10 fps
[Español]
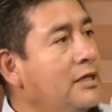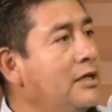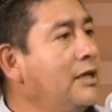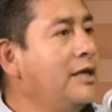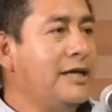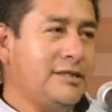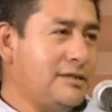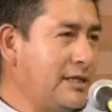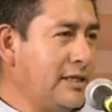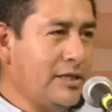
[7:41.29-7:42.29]
Eh,
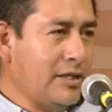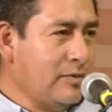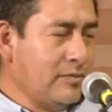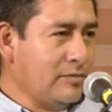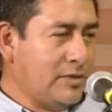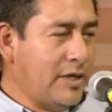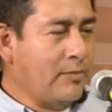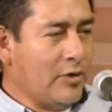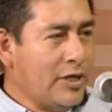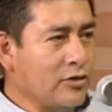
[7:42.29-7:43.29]
tiene
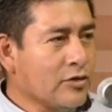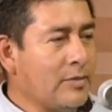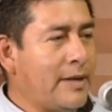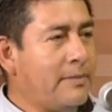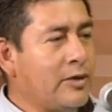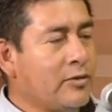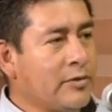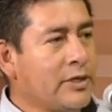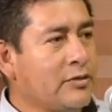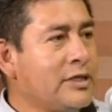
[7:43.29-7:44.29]
tiempo la norma, pero
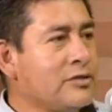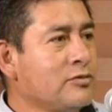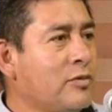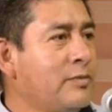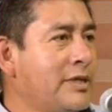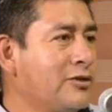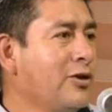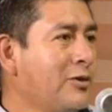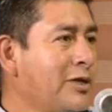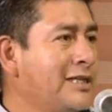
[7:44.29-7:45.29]
bueno, en su
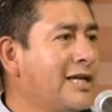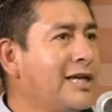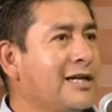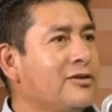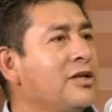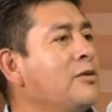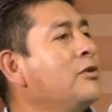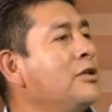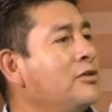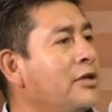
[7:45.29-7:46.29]
momento ahorita con el
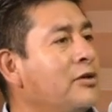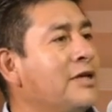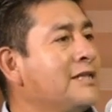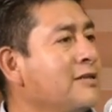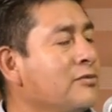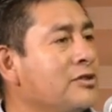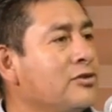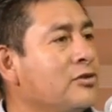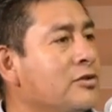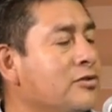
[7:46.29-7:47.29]
monitoreo que hacemos
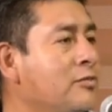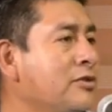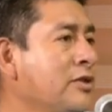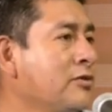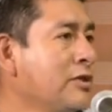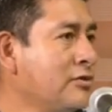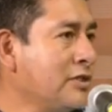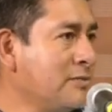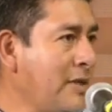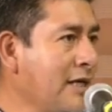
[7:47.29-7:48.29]
y todo eso hemos encontrado
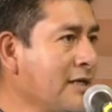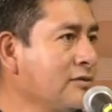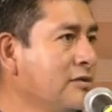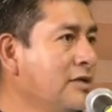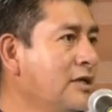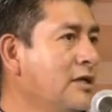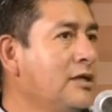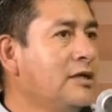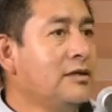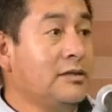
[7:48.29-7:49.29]
otras plagas, ¿no?
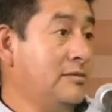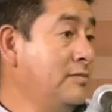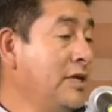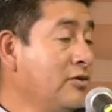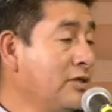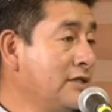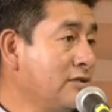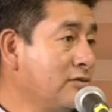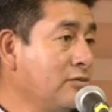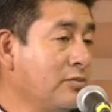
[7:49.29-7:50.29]
Eh, bien lo
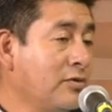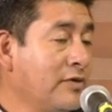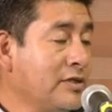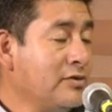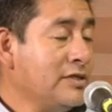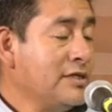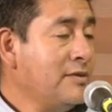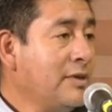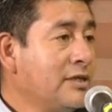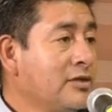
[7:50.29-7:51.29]
dices tú, por factores
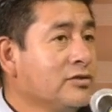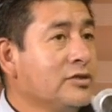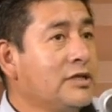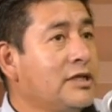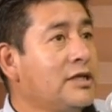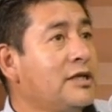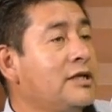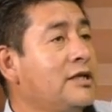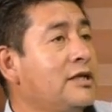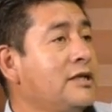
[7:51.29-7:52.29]
climáticos
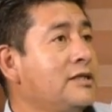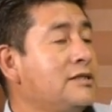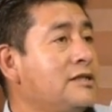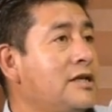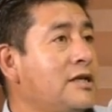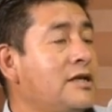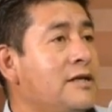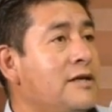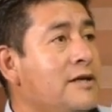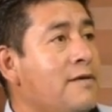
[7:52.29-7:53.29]
eh, este,